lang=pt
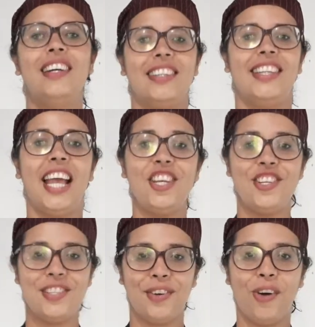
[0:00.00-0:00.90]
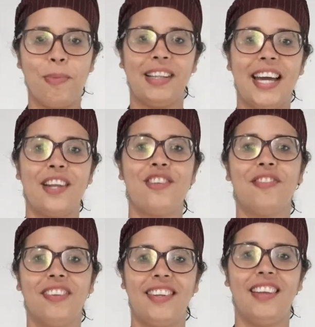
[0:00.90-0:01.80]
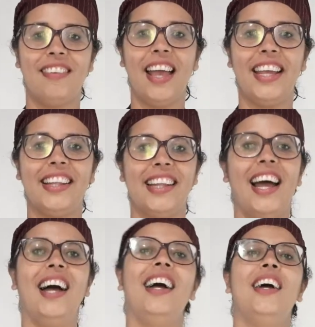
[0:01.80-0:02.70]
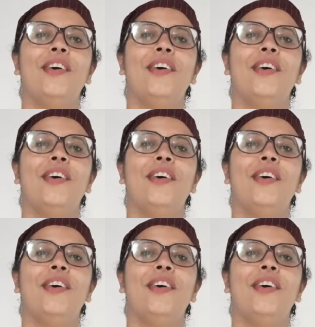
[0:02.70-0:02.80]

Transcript: Deixe no comentário de vocês aí, tá?